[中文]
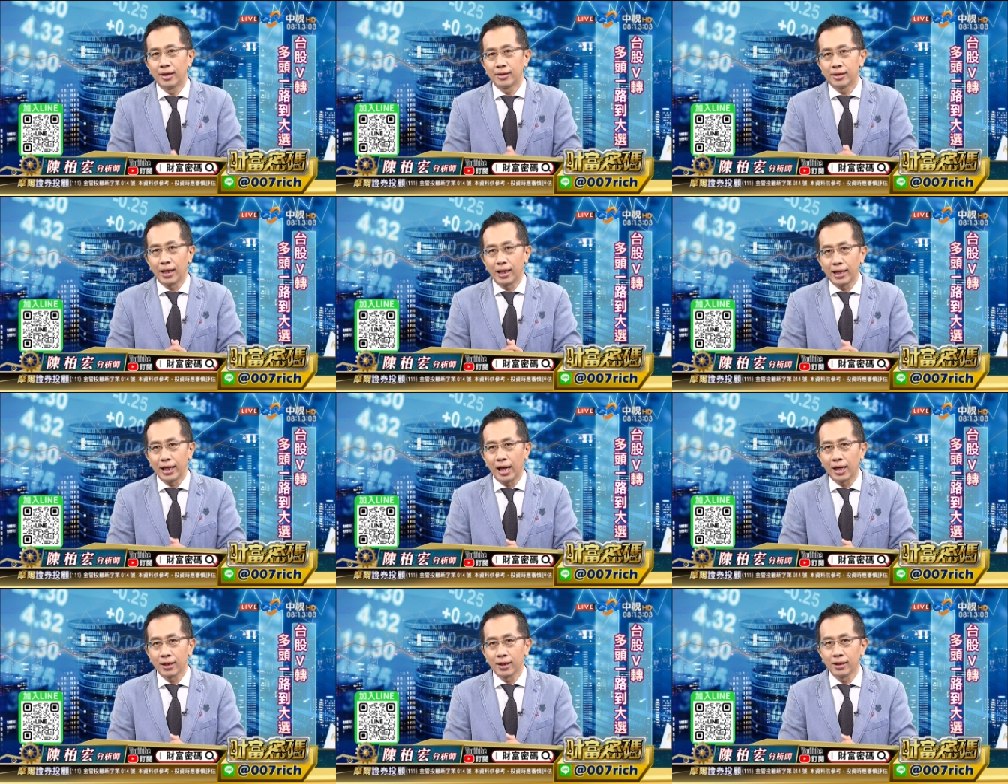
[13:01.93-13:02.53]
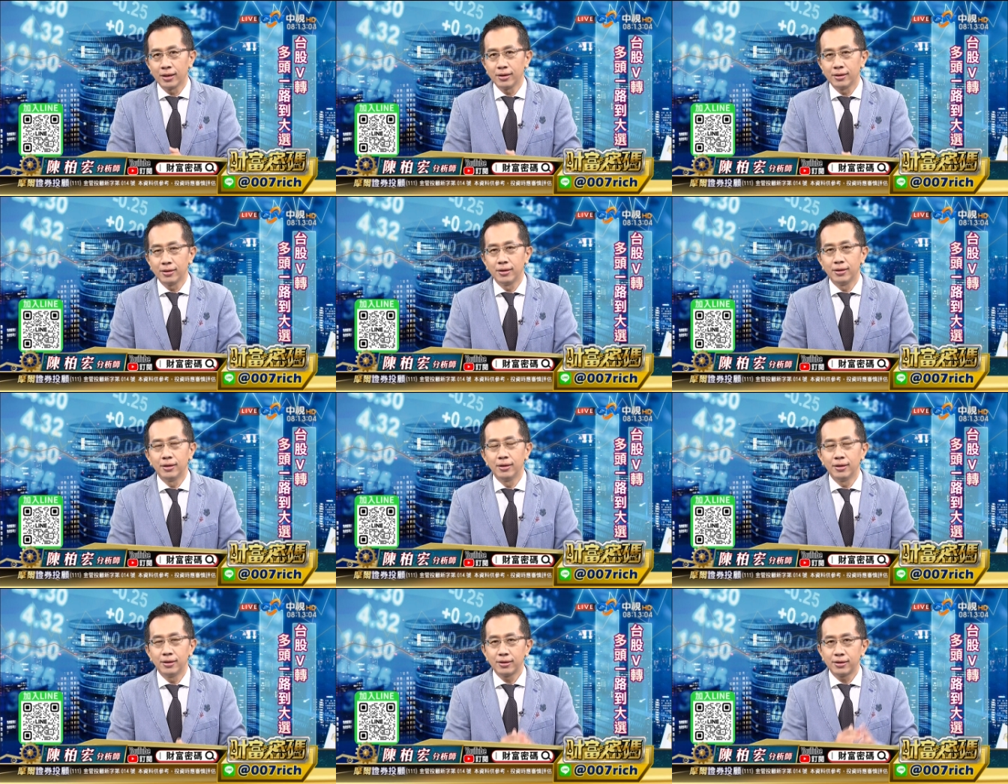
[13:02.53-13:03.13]
那量呢
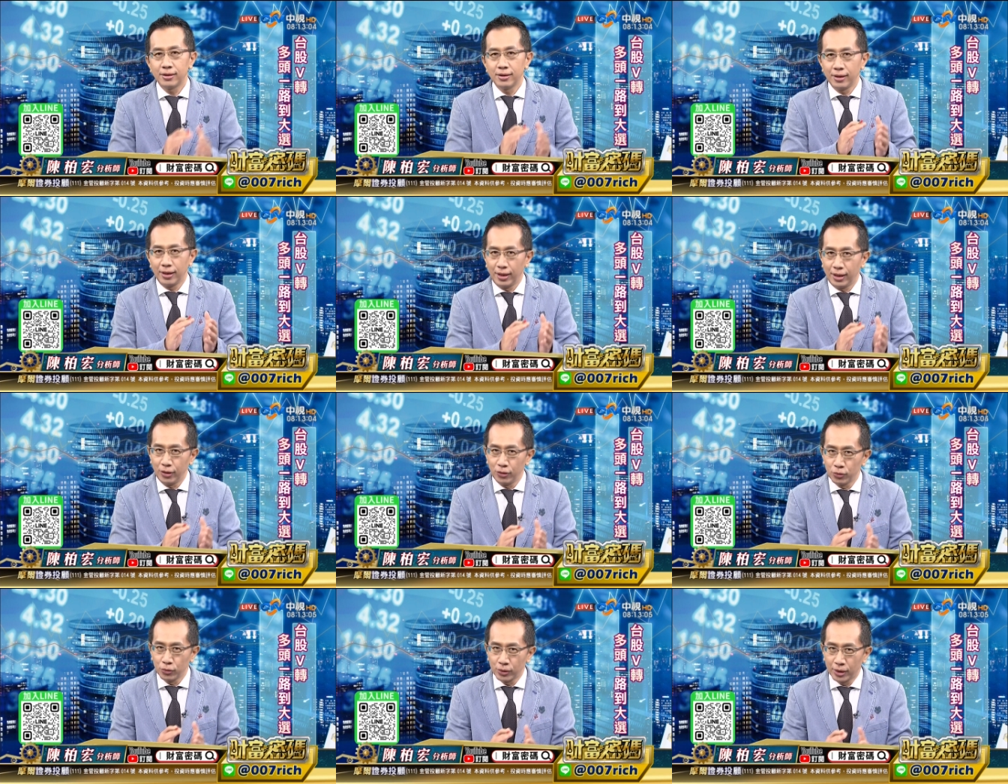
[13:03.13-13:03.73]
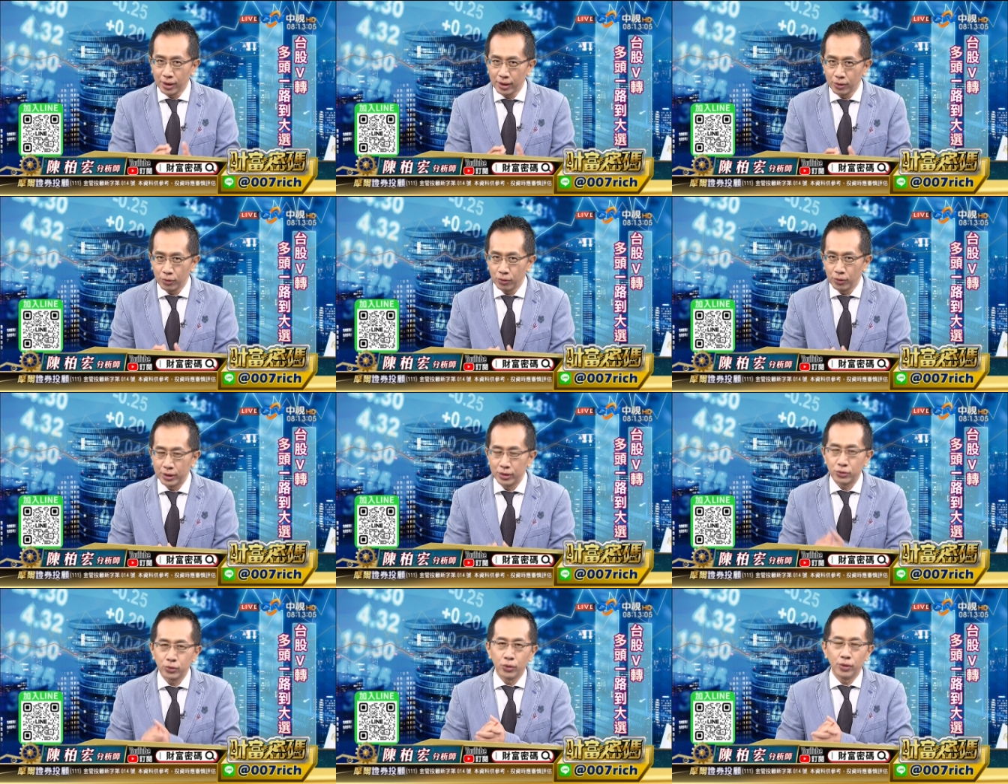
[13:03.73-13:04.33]
是一路的
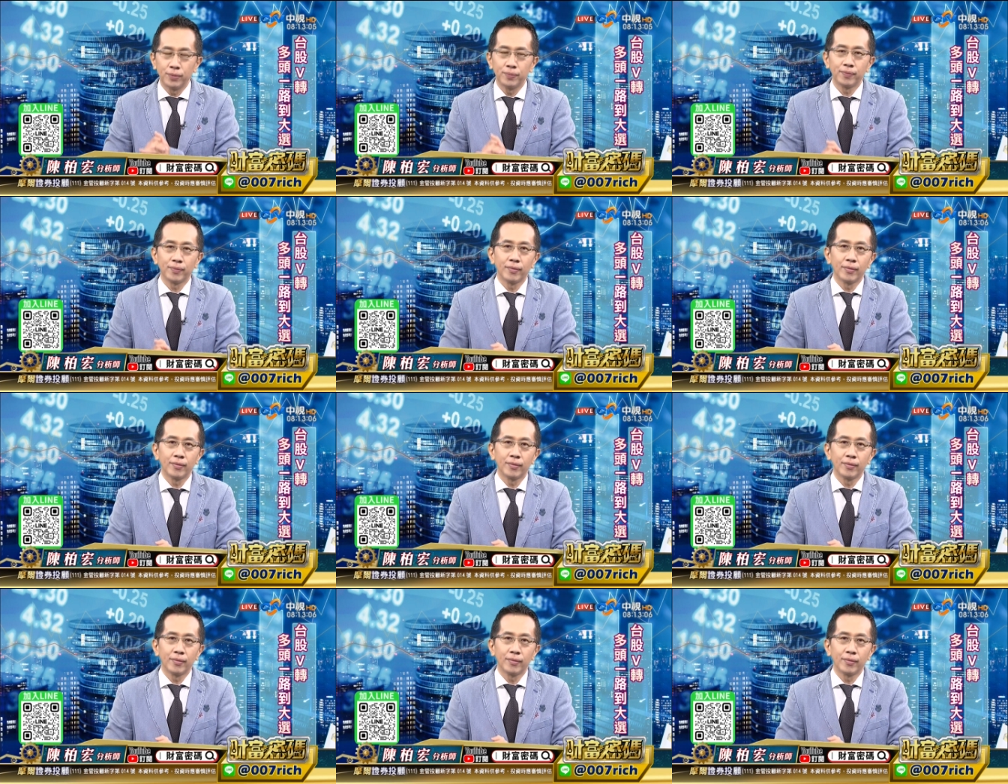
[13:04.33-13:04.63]
萎缩，